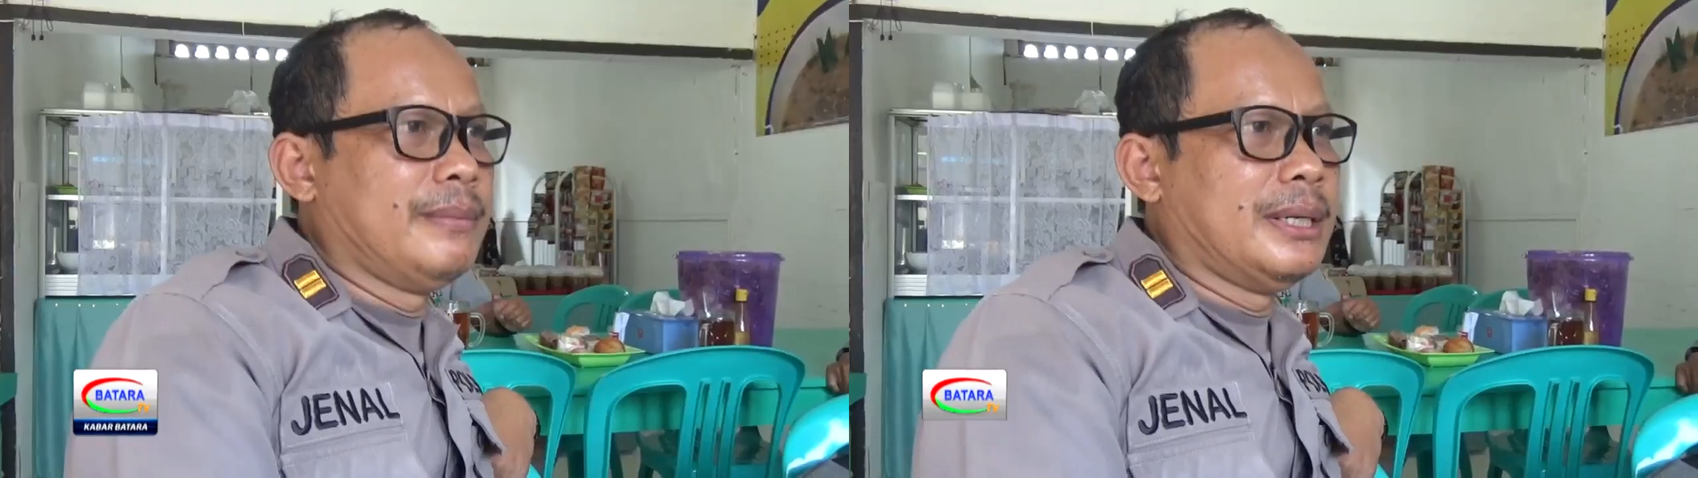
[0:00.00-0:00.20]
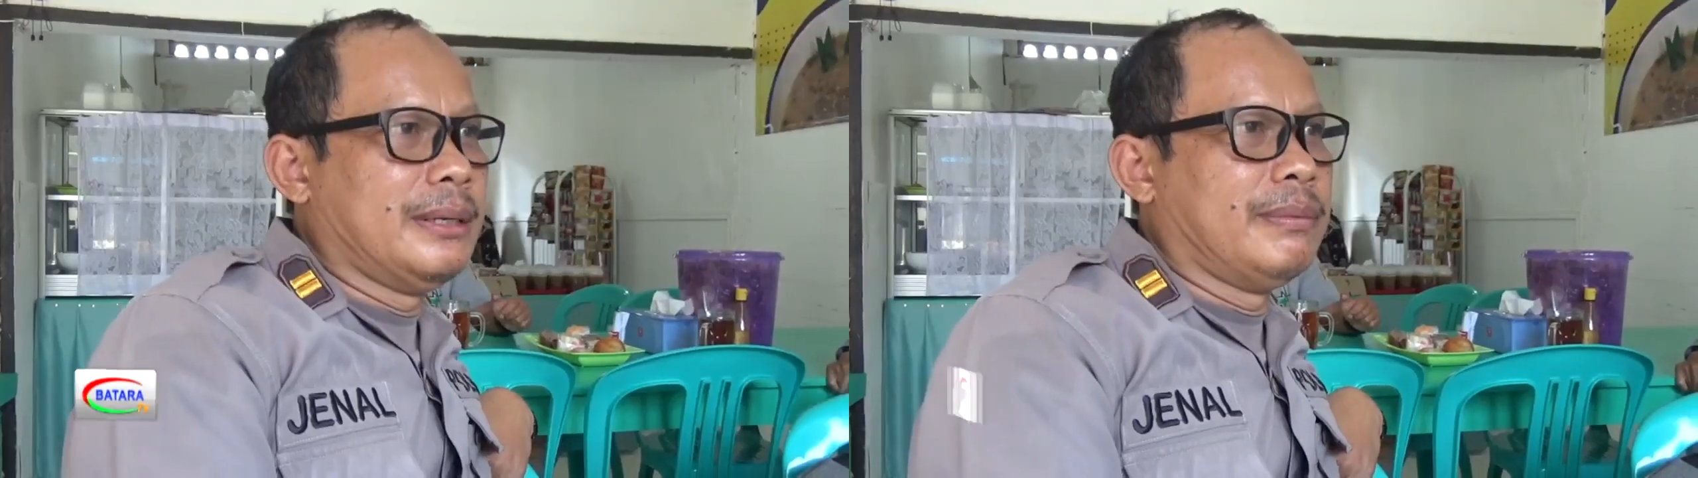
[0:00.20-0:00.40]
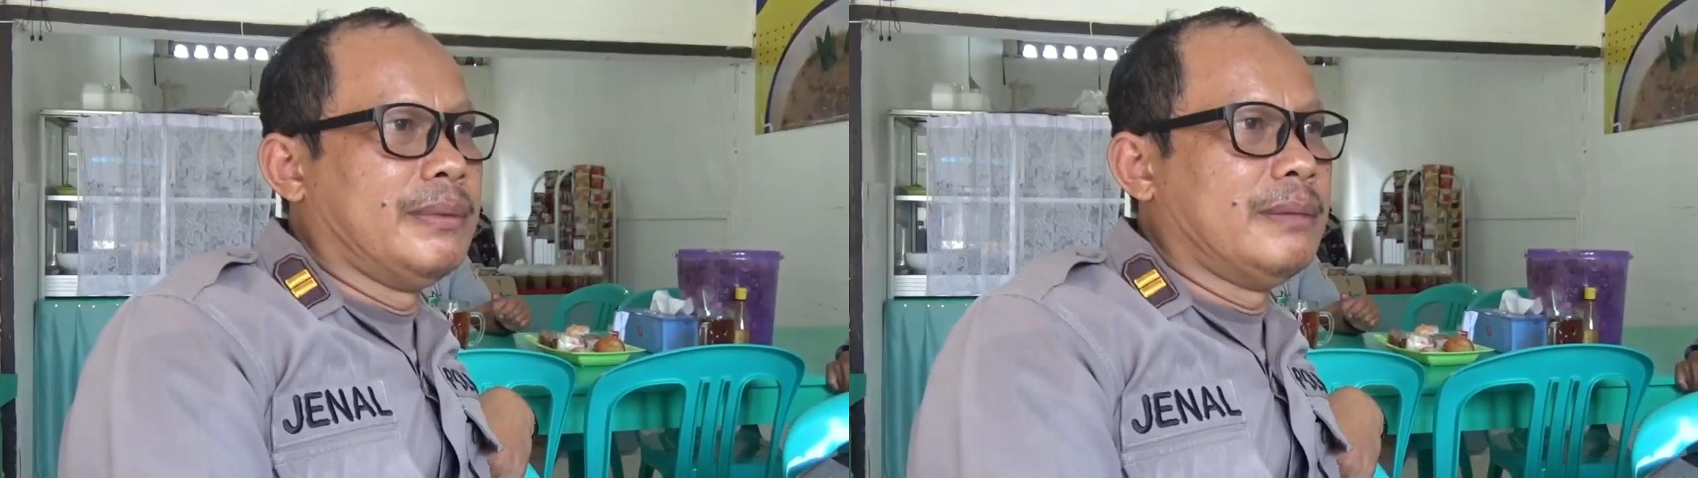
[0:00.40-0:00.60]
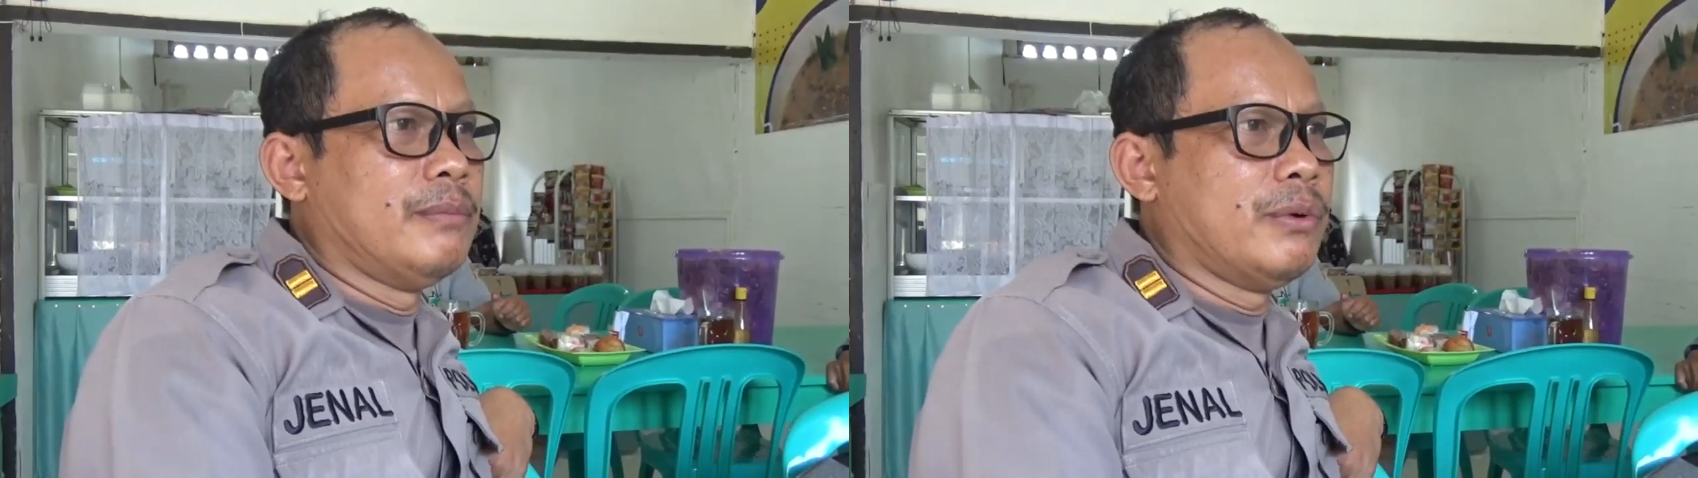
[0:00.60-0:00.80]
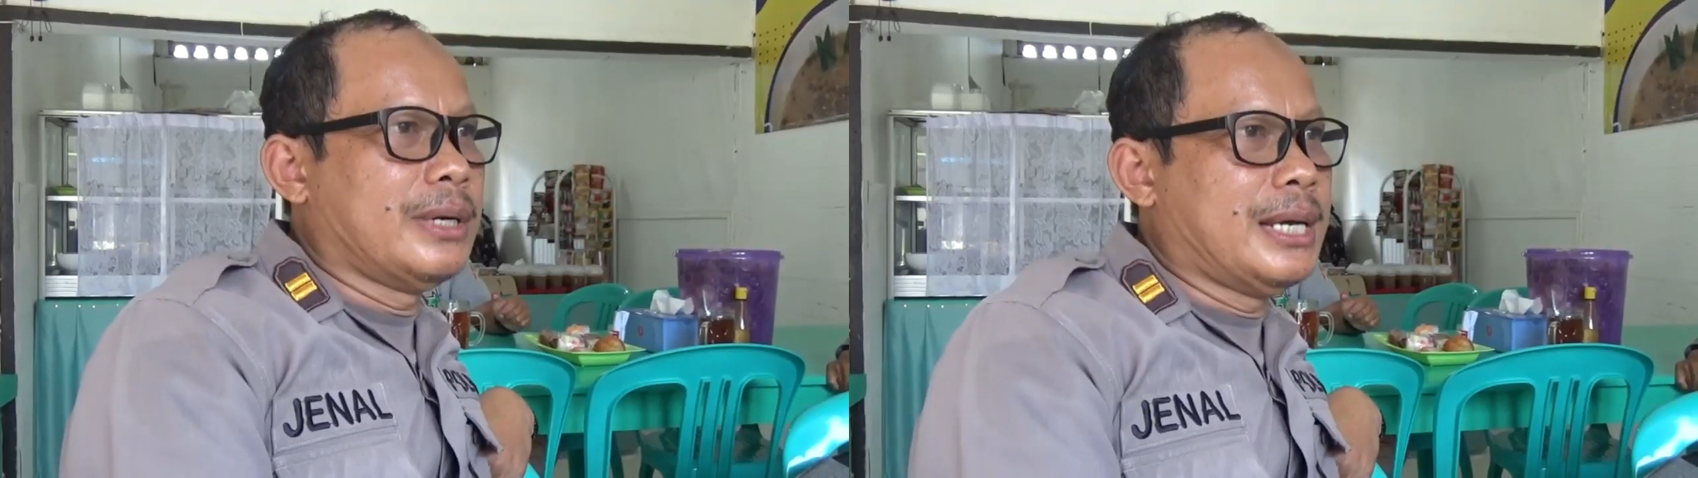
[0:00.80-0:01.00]

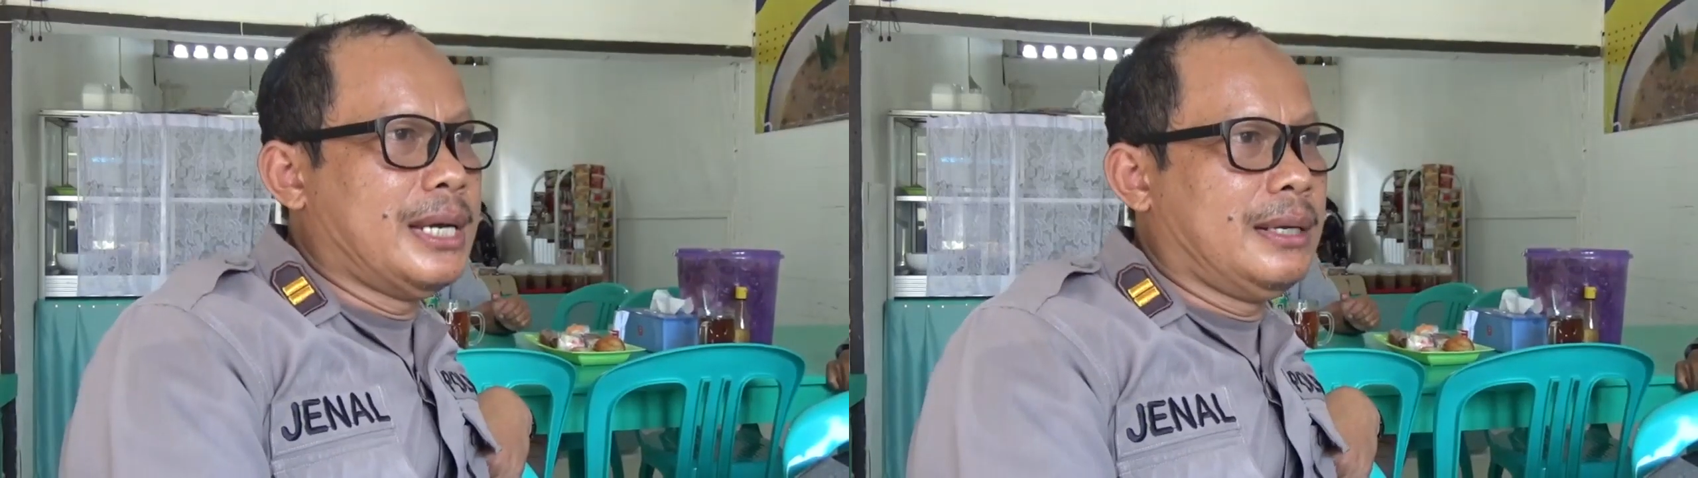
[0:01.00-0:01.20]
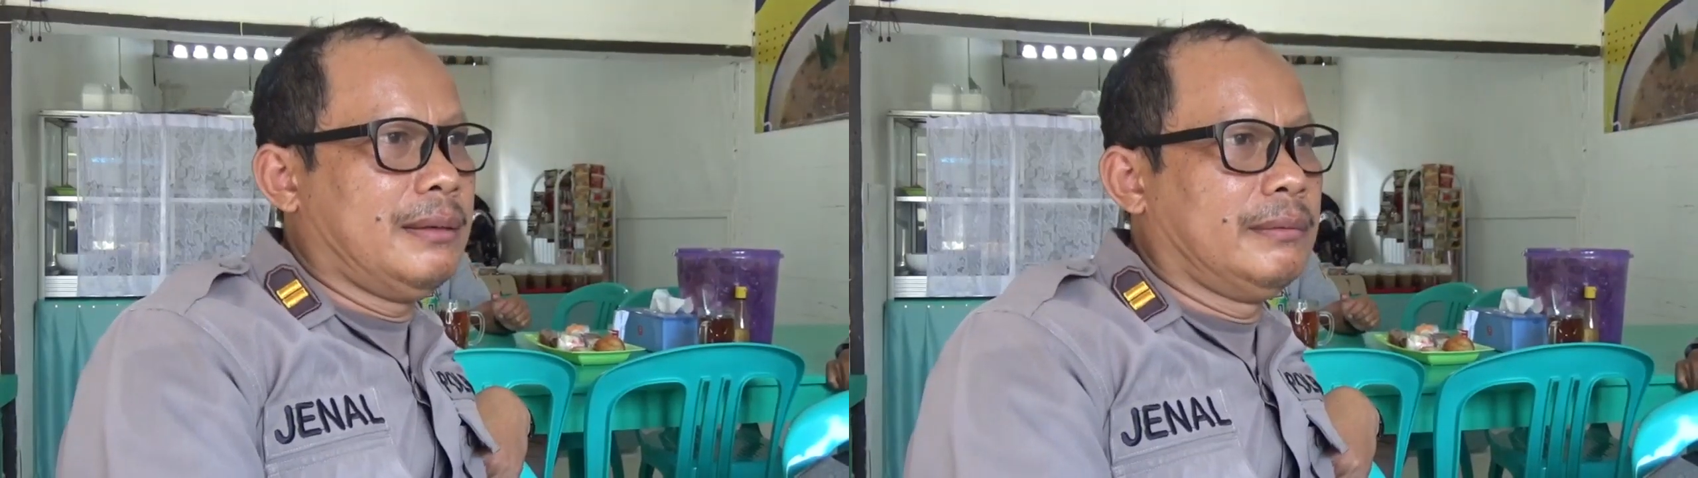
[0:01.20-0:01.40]
membuka